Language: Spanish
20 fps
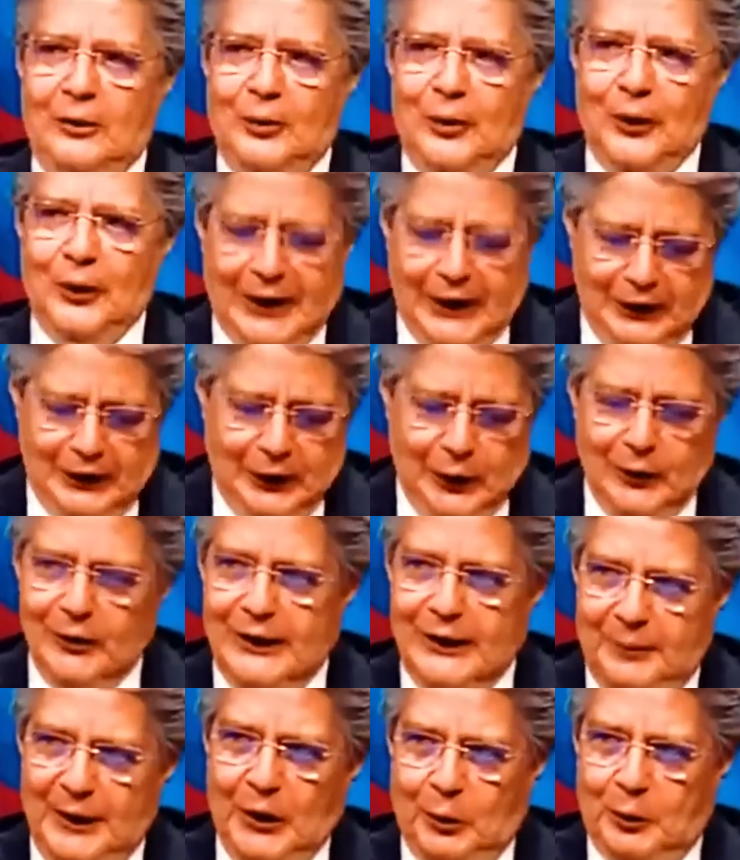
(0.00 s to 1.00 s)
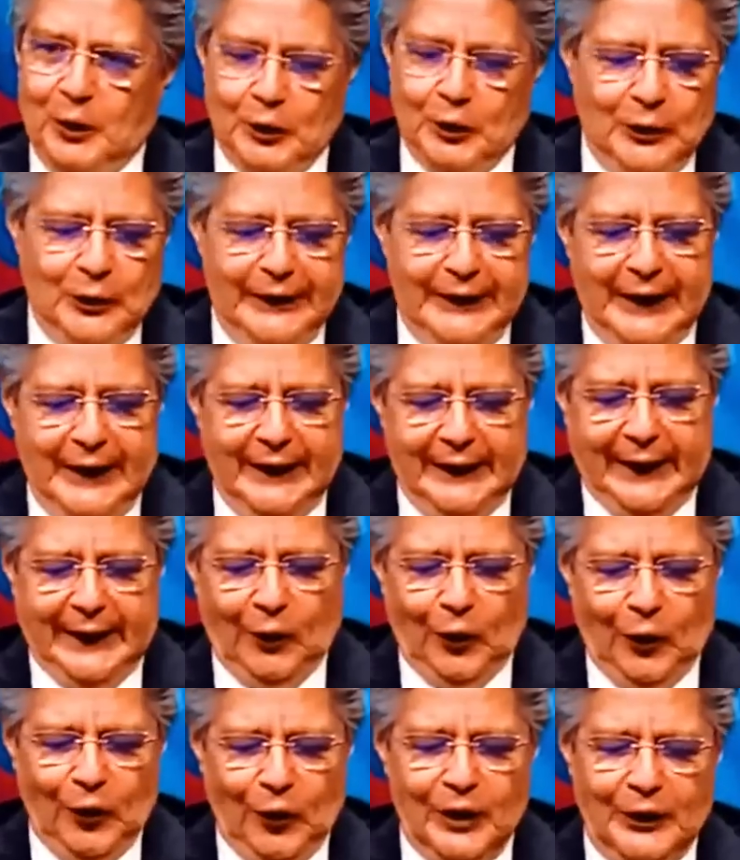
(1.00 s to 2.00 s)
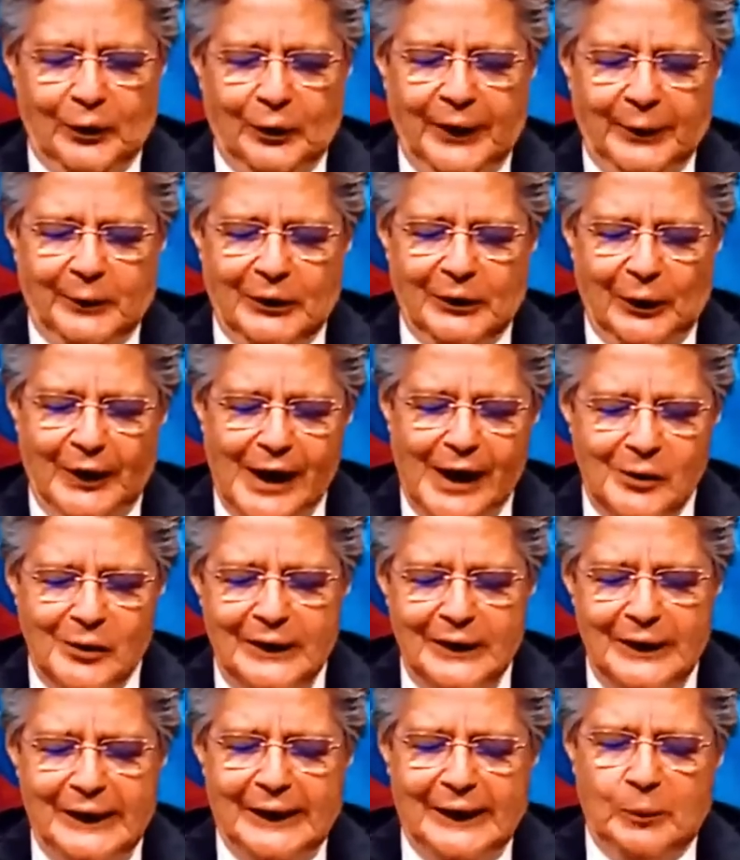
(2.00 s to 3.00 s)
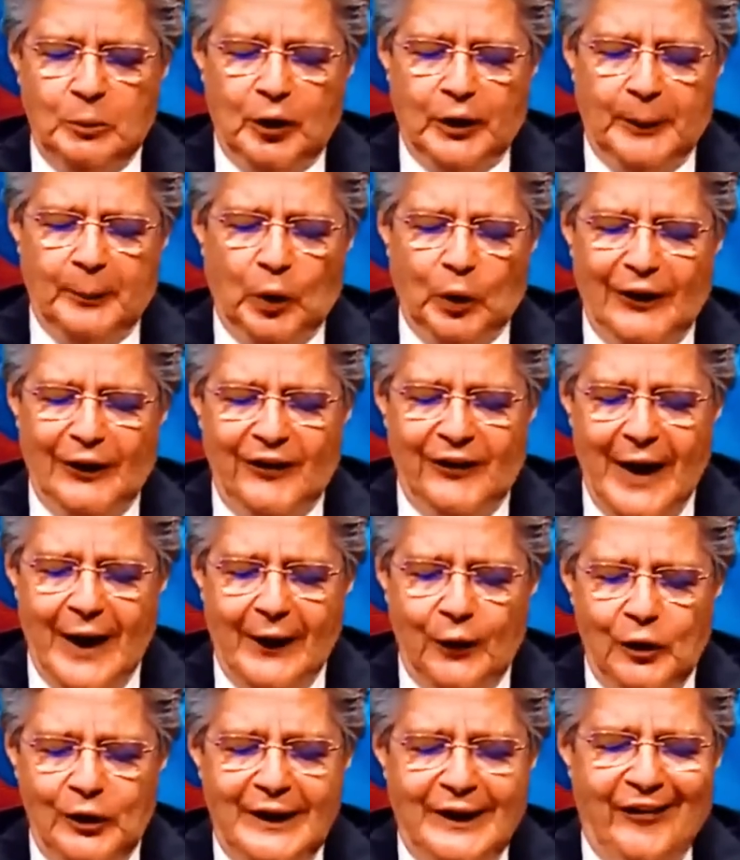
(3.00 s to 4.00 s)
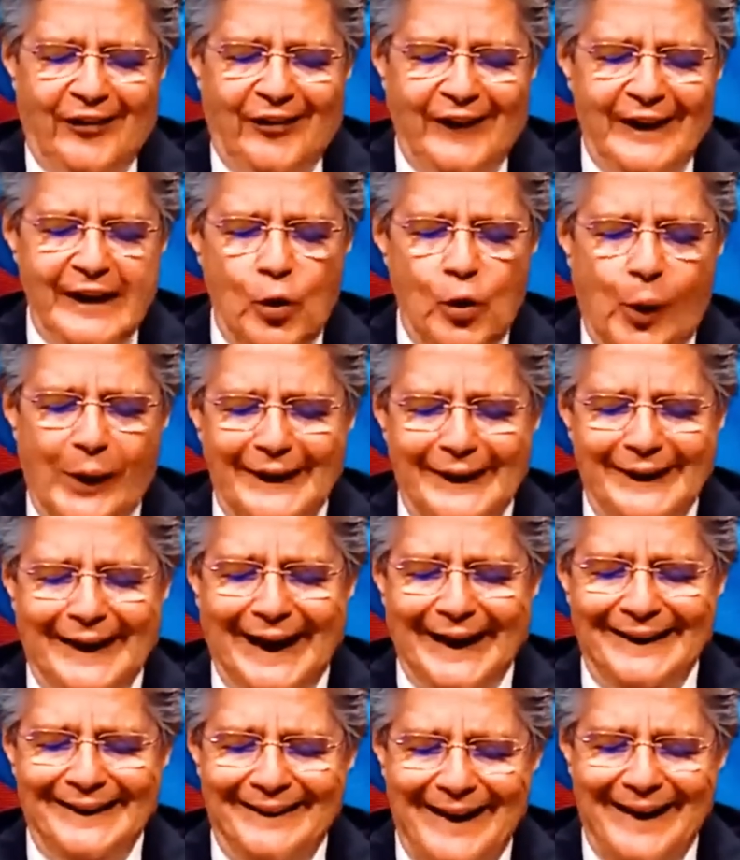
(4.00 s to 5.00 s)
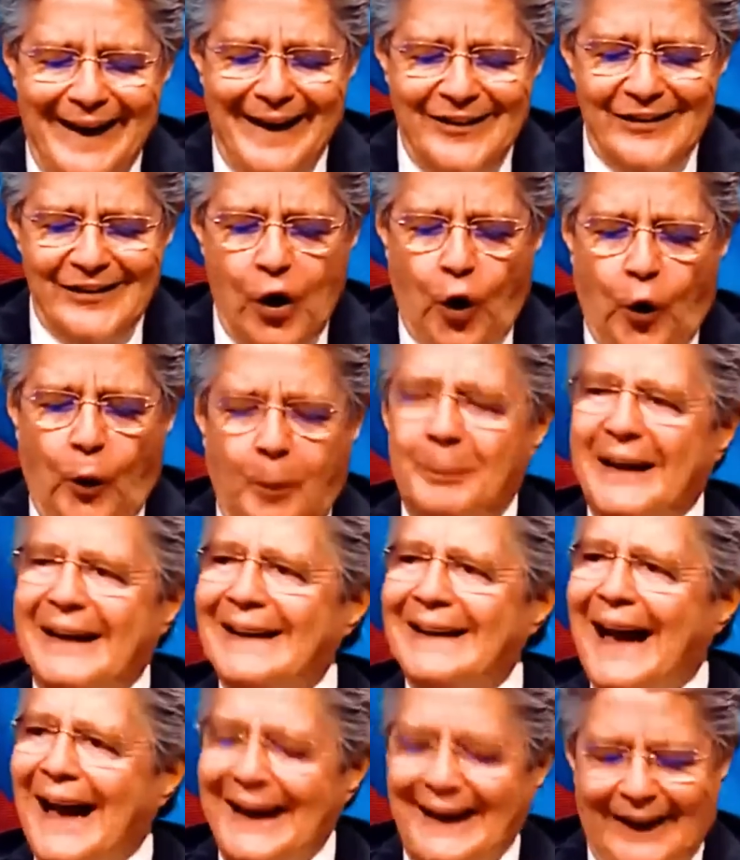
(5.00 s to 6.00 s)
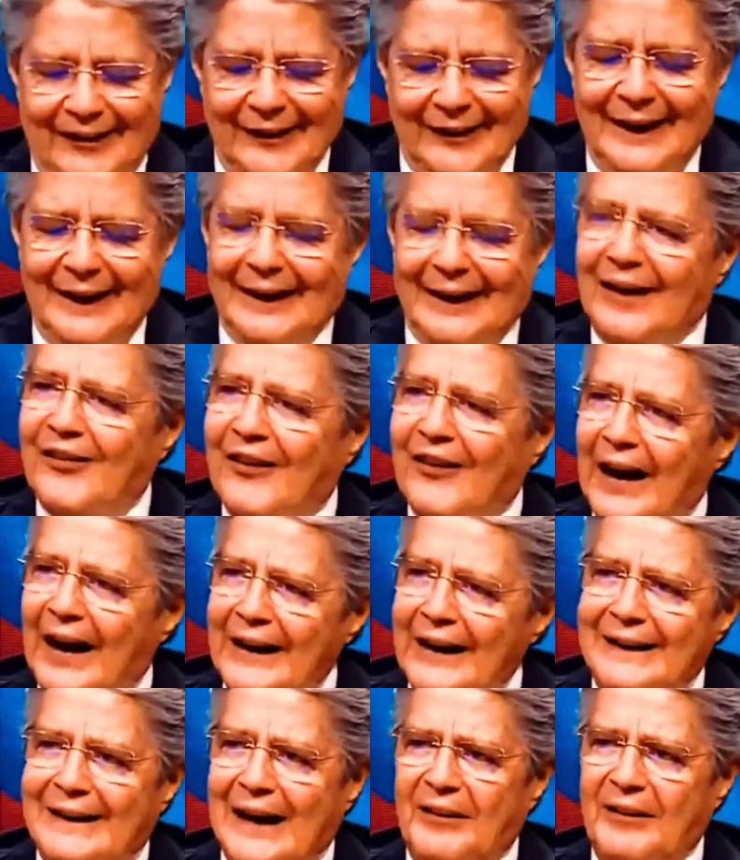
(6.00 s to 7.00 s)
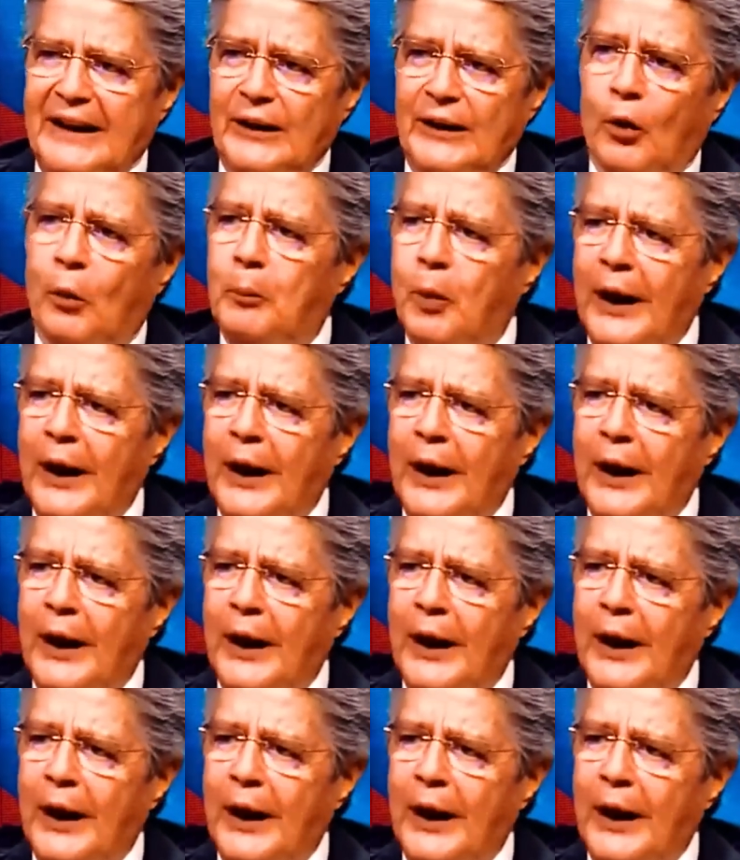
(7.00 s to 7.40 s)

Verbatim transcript: Por lo tanto, denme la oportunidad de que conozcan los ecuatorianos que hemos repotenciado 53 hospitales que serán intervenidos.